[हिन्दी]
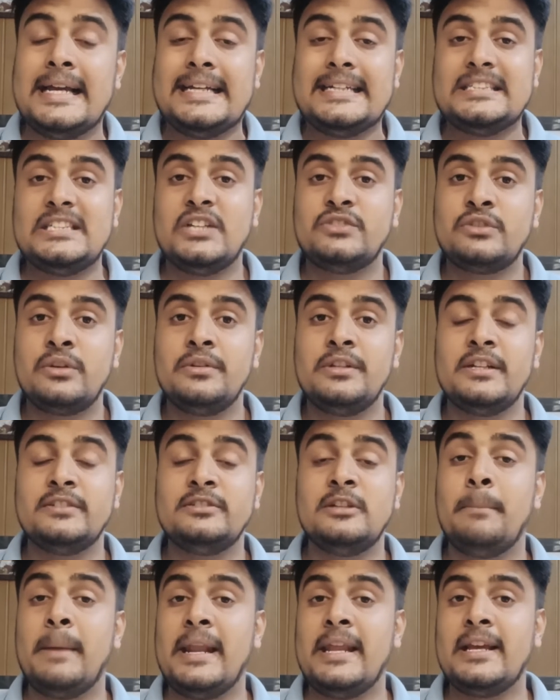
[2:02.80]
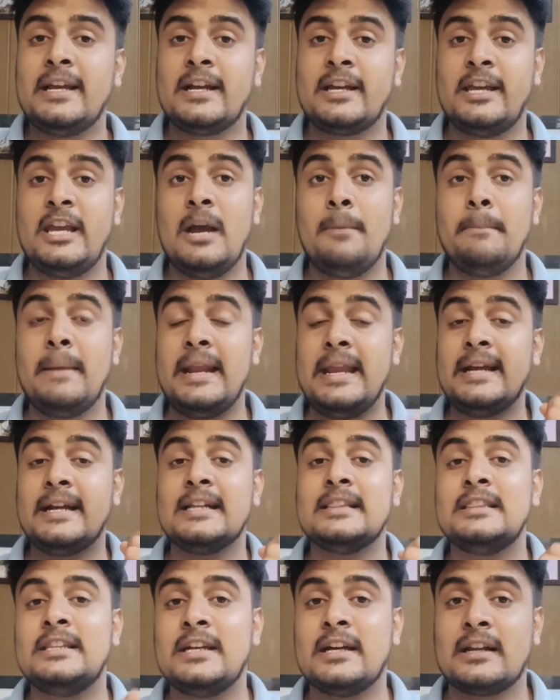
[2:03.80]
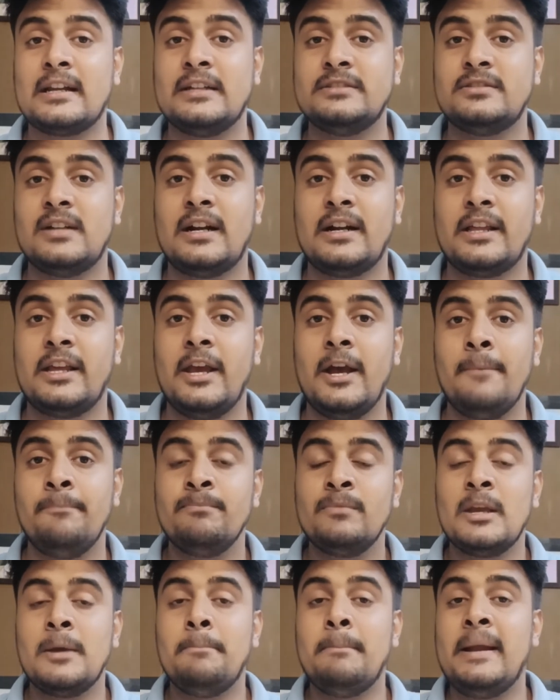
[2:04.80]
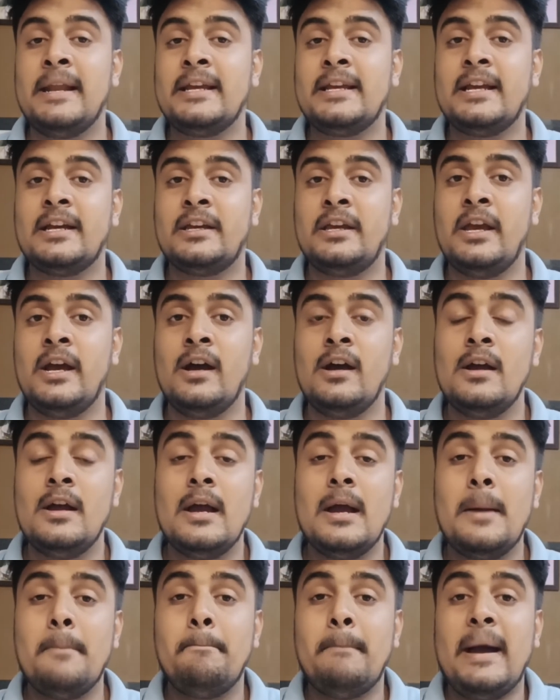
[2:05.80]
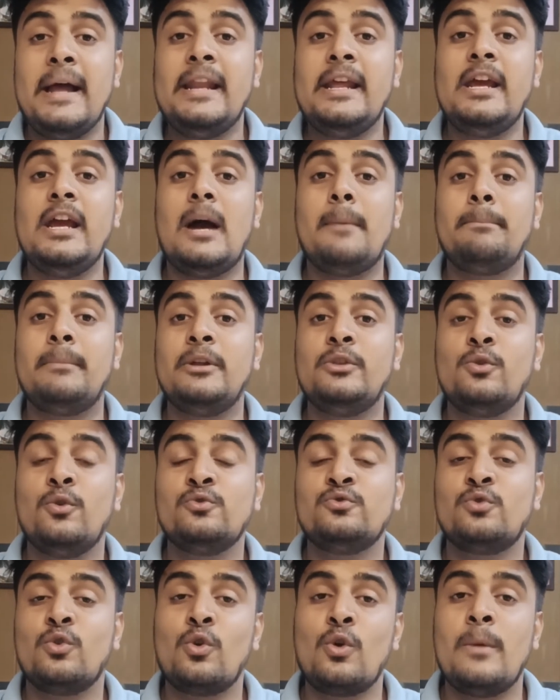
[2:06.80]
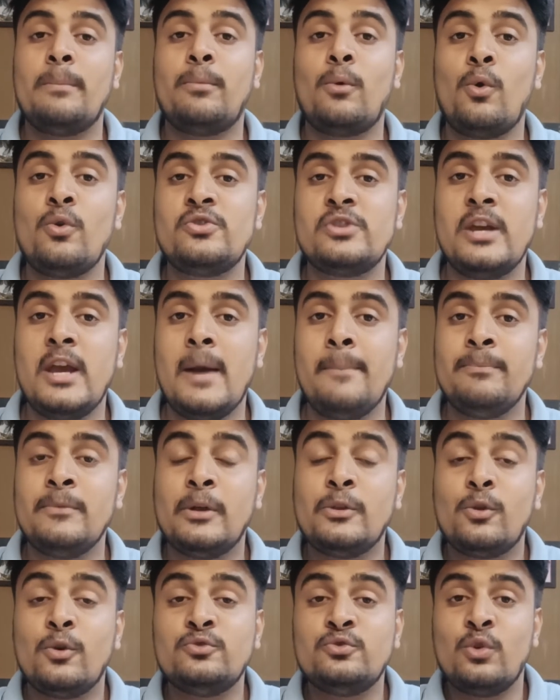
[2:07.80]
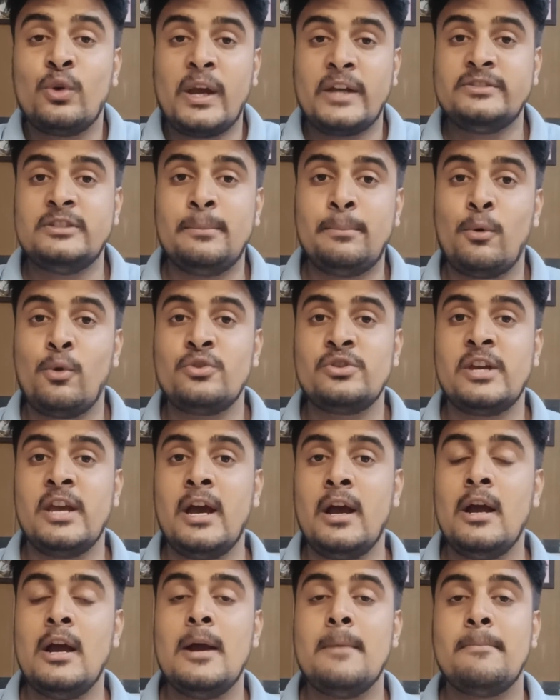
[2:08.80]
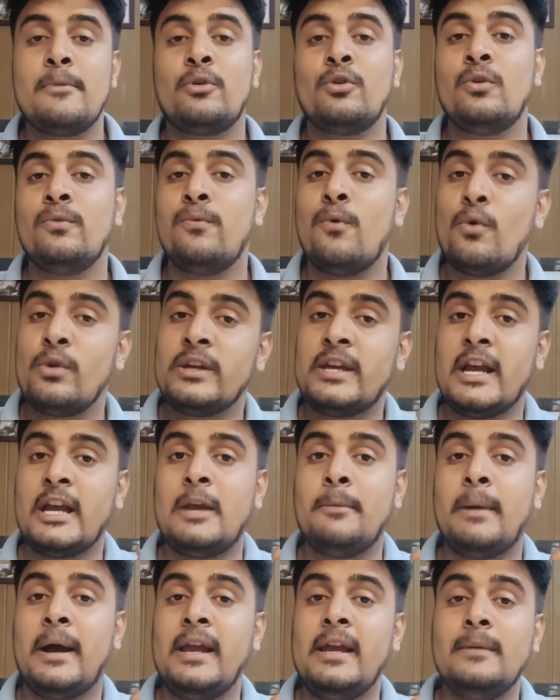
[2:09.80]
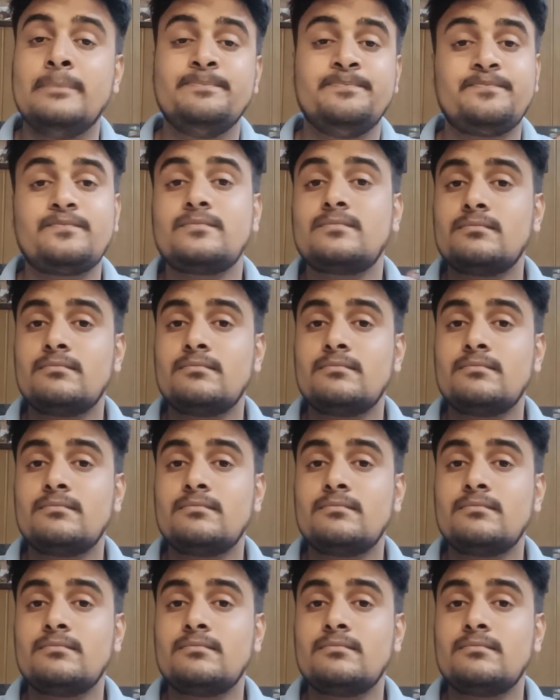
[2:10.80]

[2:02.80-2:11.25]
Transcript: था जिसकी वजह से मैंने क्या किया मैंने गलती करना स्टार्ट किया मैंने क्या किया मैंने अपने दोस्तों को अप्रोच किया दोस्तों को कैसे अप्रोच किया मैंने उनको फ़ोन किया कि भाई